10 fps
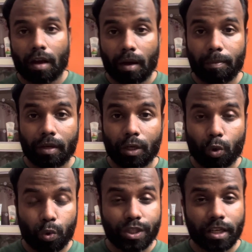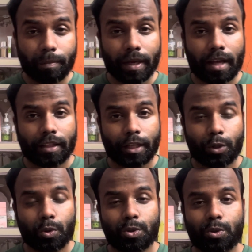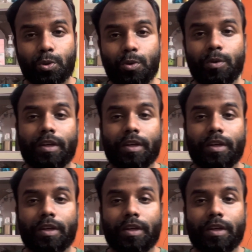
अब कंक्लूजन पे आते हैं दोस्तों